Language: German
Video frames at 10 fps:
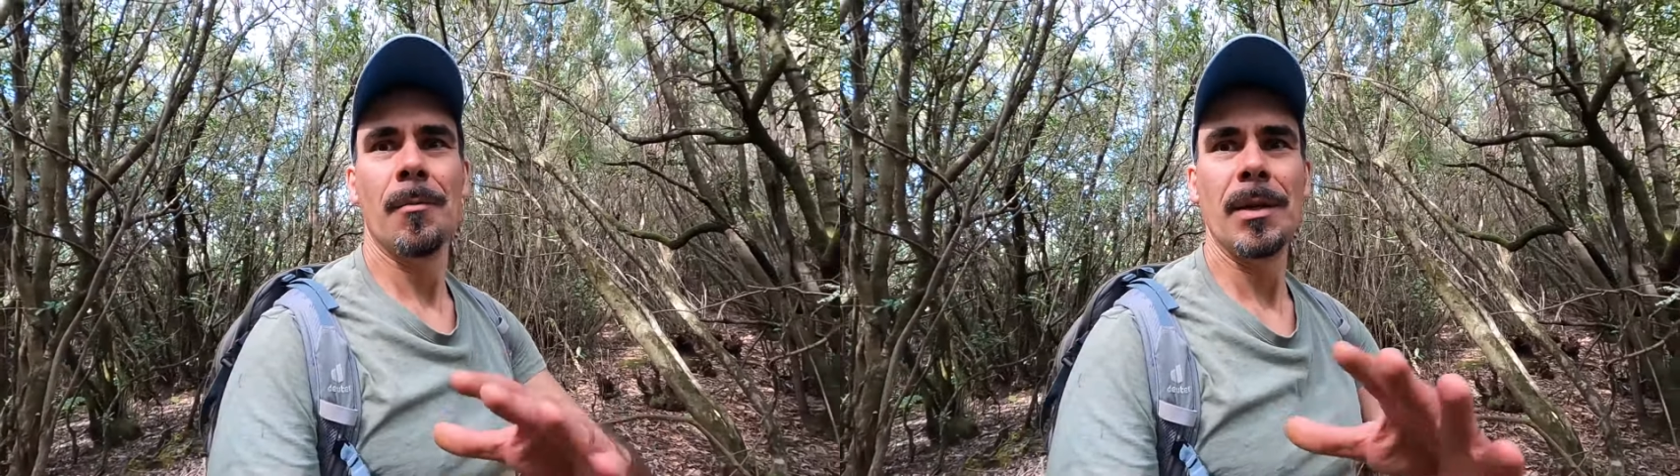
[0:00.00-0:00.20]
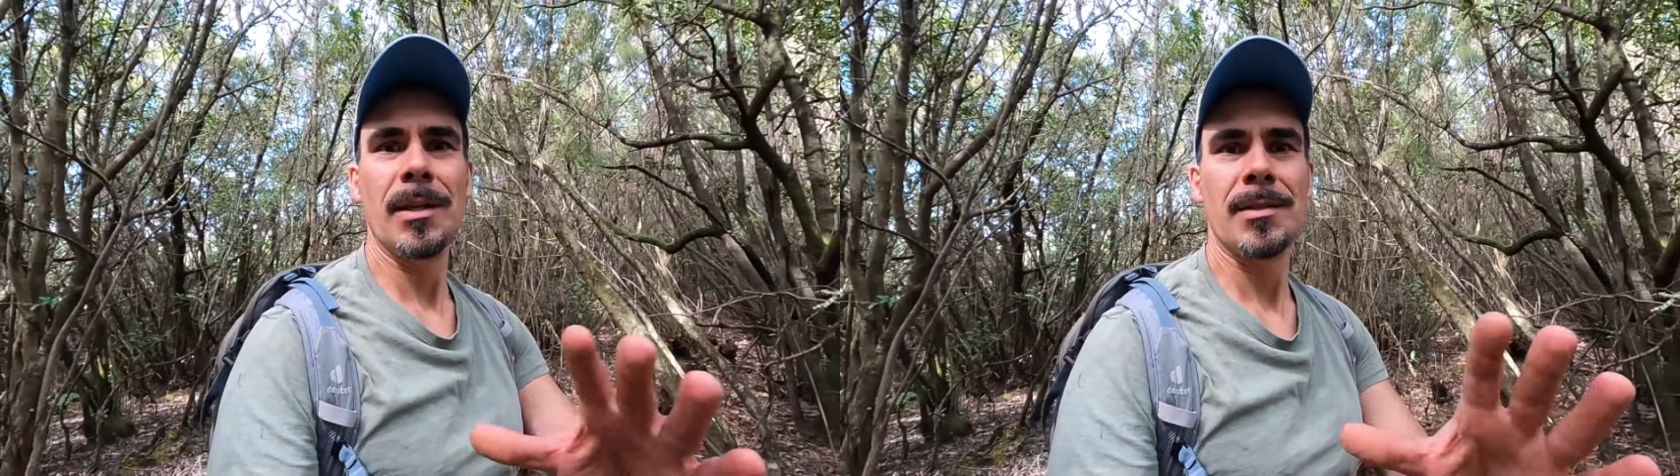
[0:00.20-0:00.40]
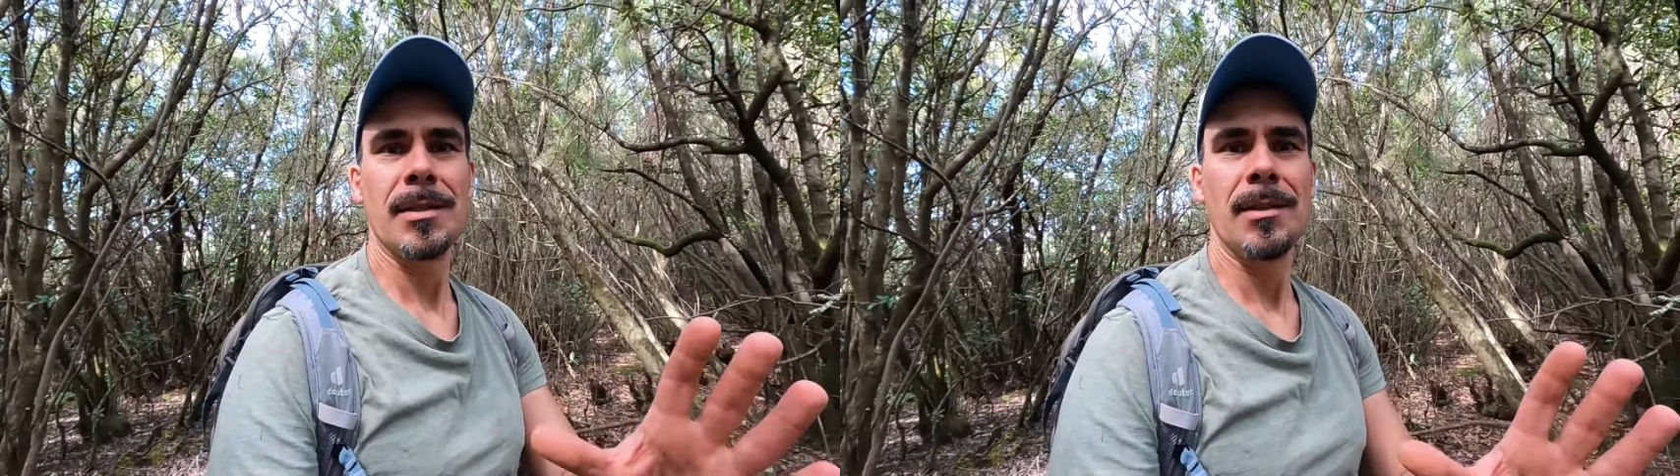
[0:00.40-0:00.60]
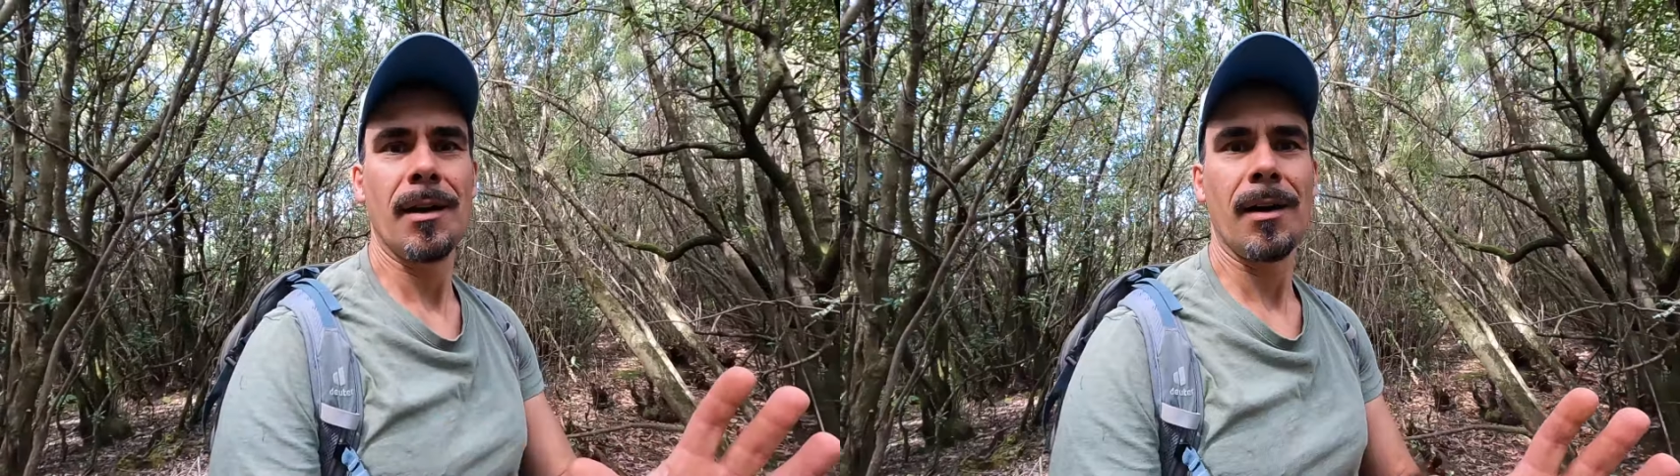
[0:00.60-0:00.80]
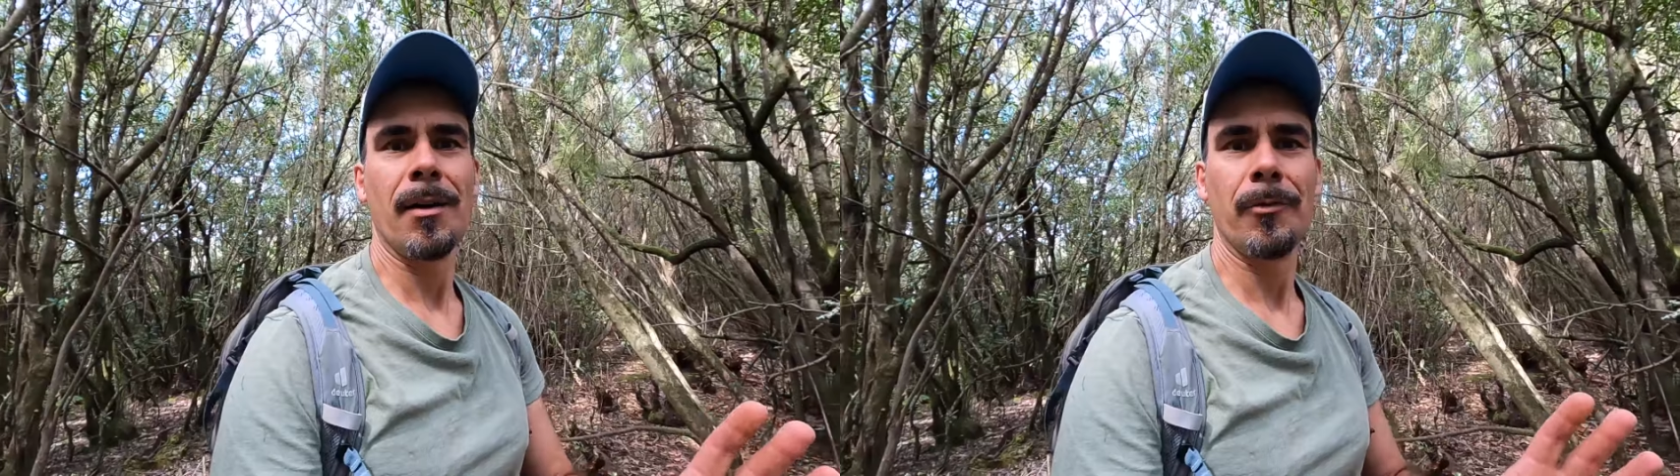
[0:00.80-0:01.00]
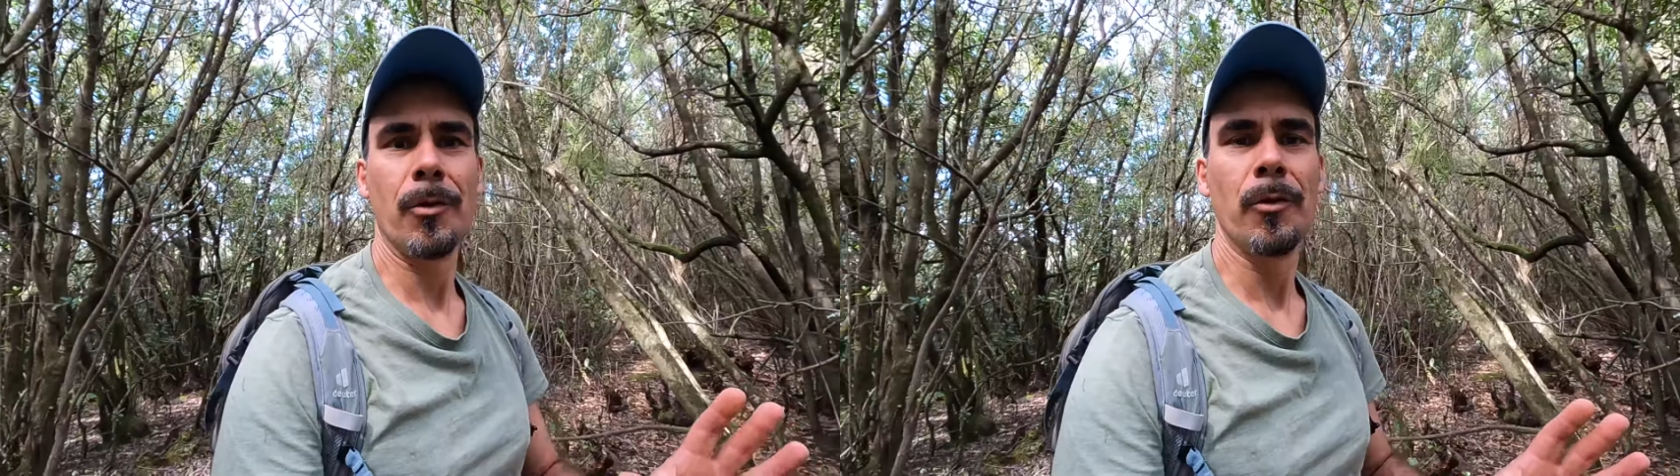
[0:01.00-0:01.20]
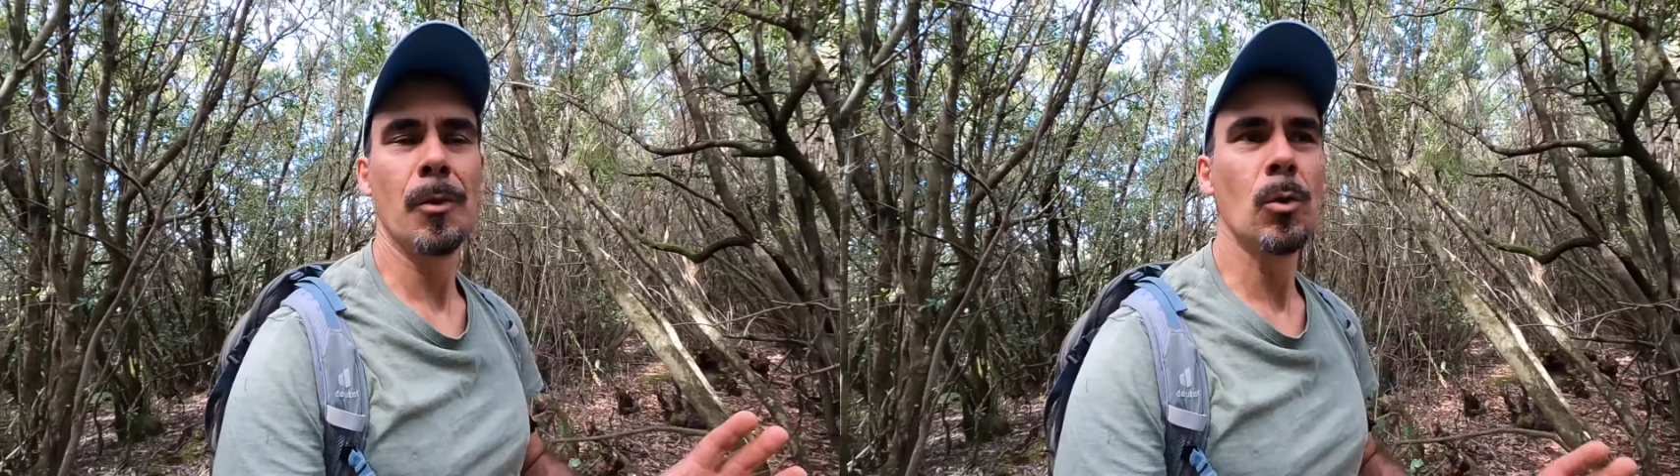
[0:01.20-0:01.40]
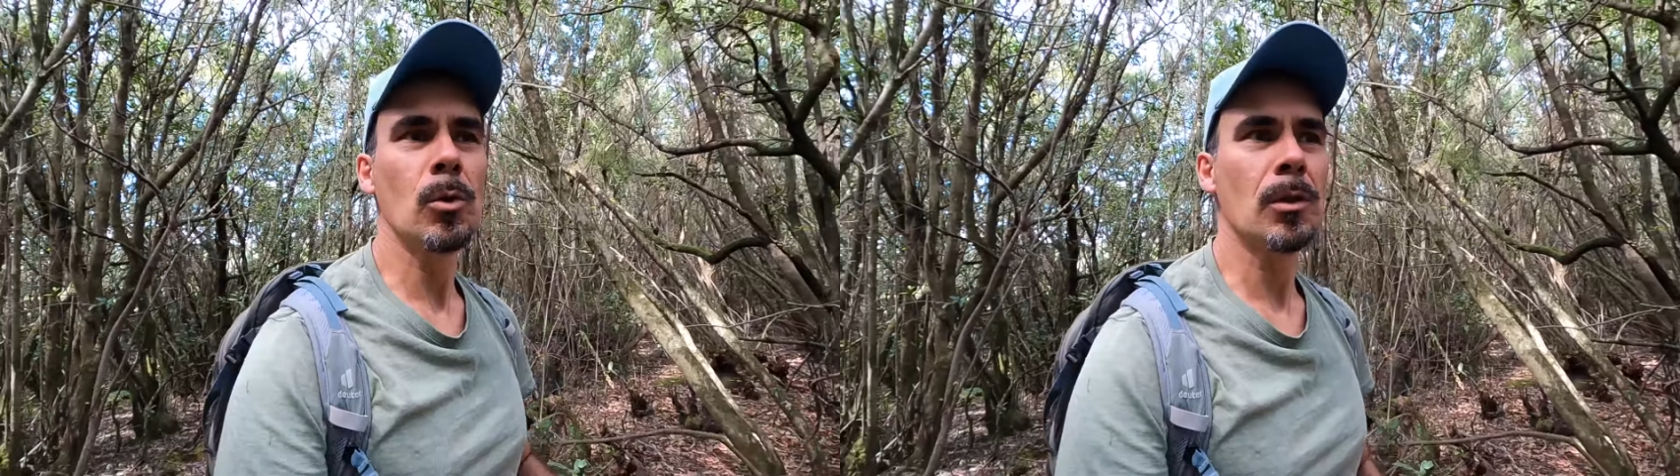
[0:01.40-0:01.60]
Bin jetzt hier
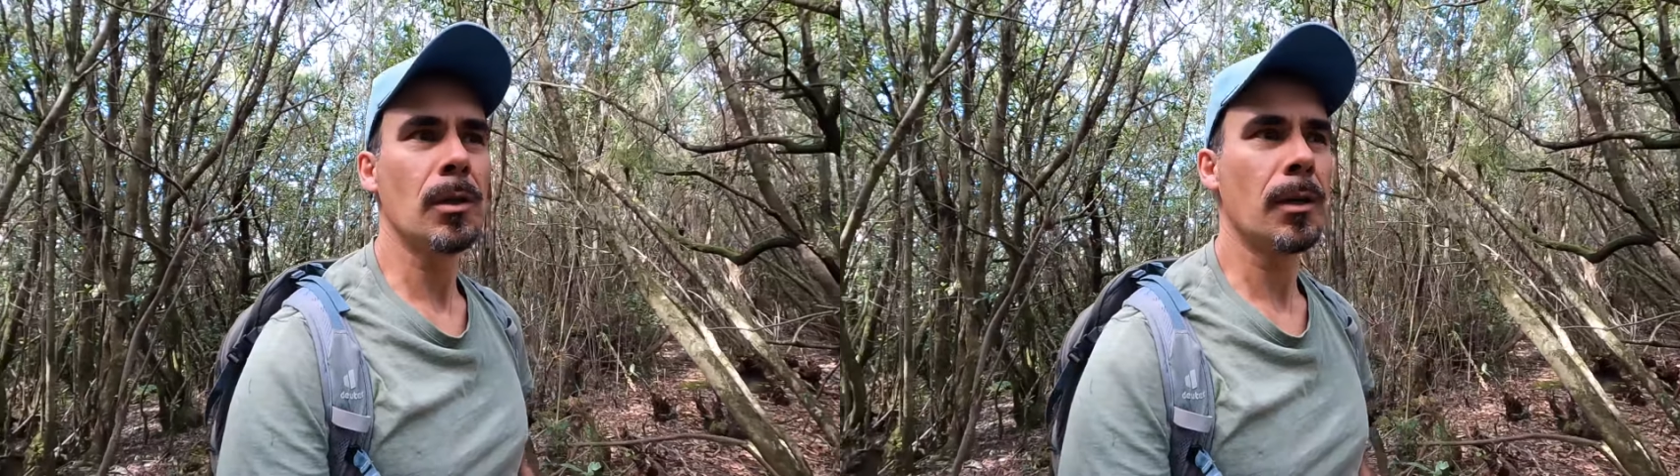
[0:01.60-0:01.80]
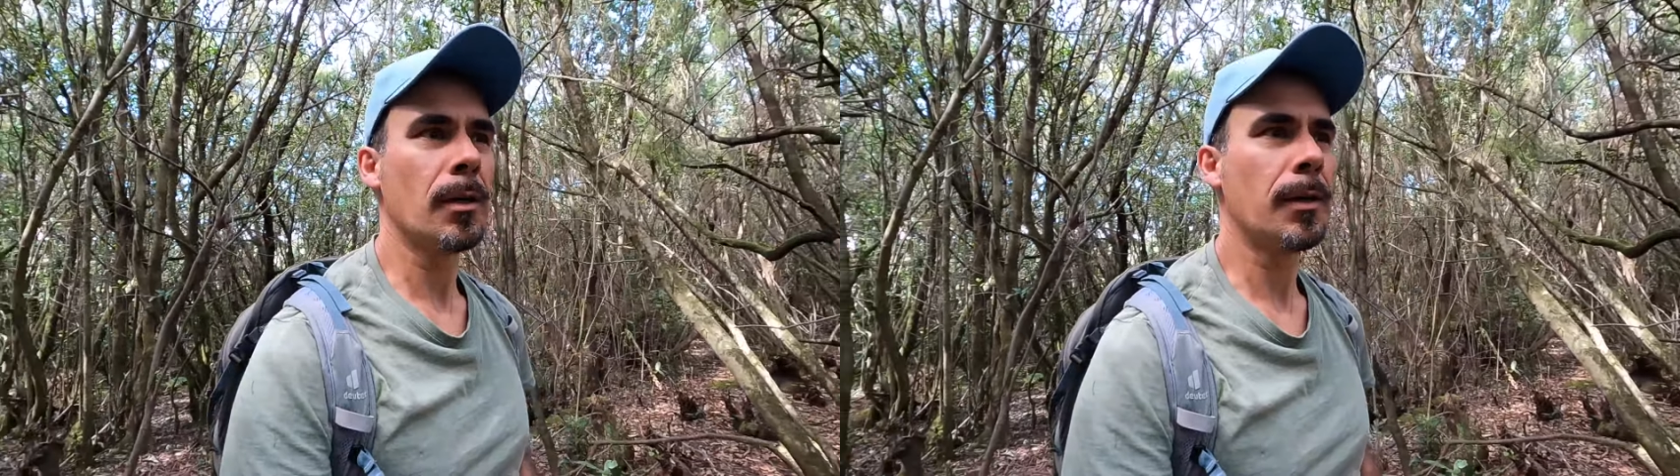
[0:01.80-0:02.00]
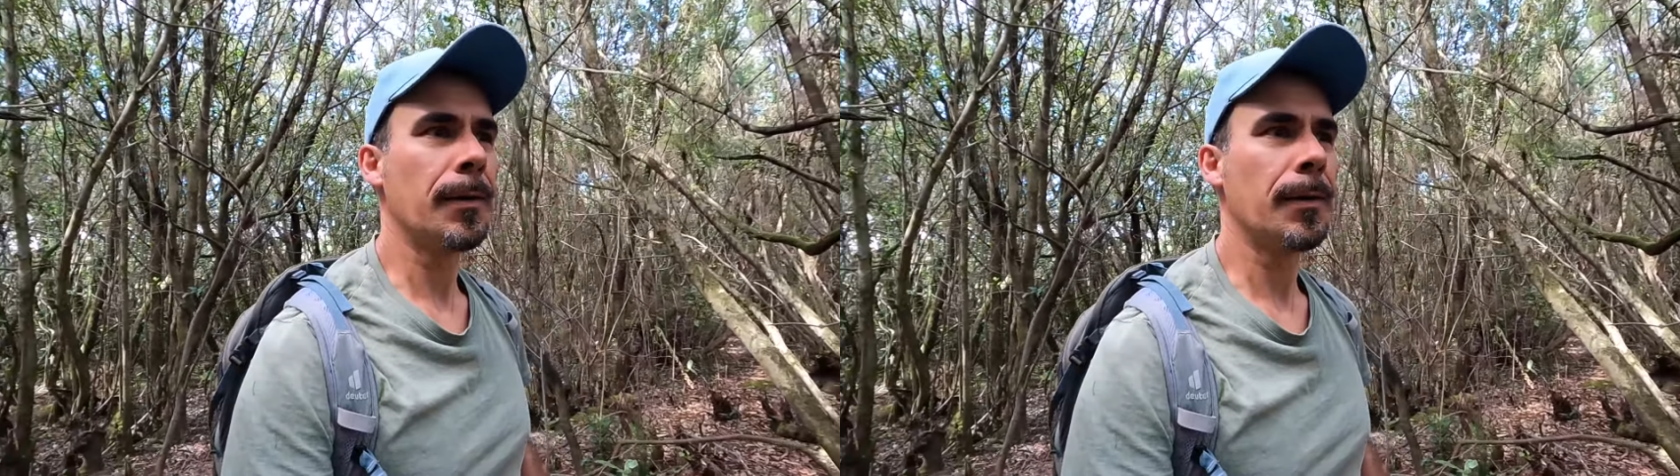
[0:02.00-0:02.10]
fünf Minuten